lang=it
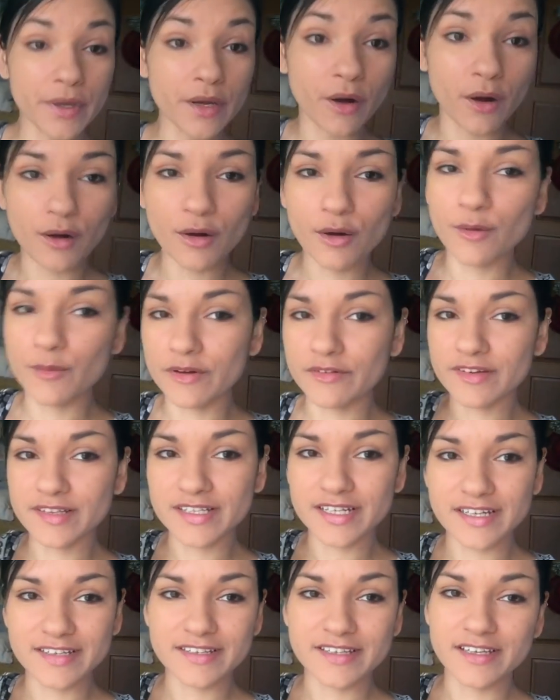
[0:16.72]
Però come
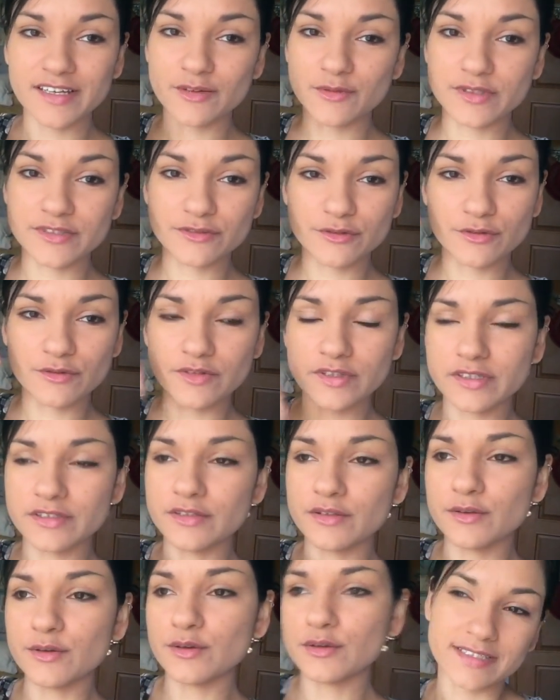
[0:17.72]
vedrete questo
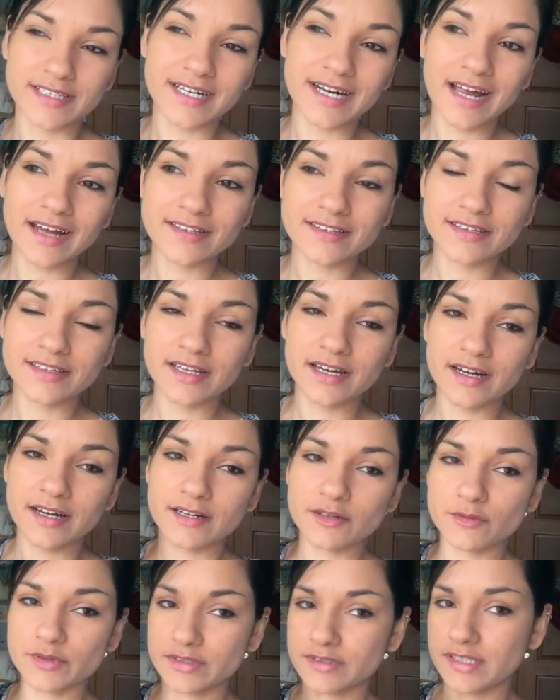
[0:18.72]
video
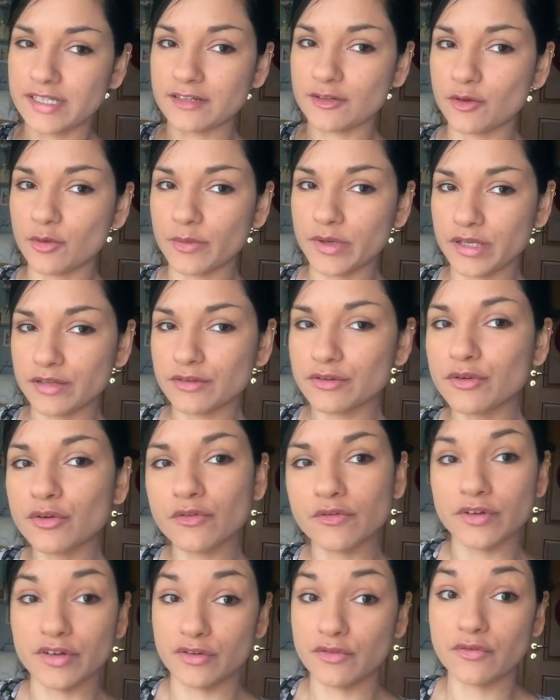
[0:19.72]
tratta questo argomento,
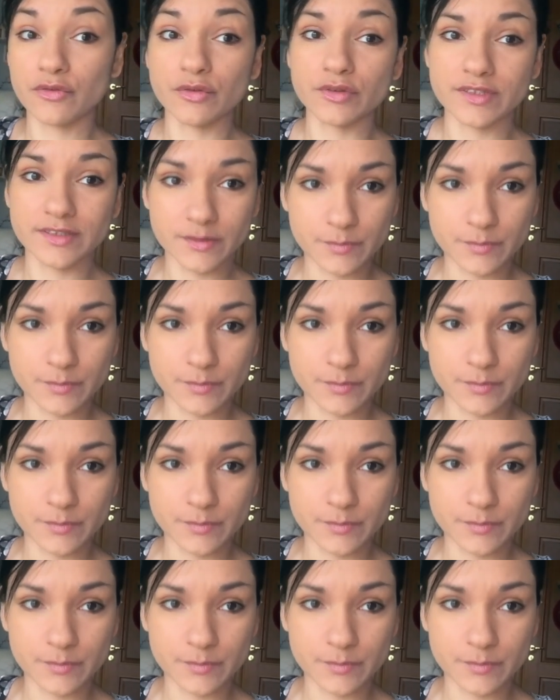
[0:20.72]
ovvero food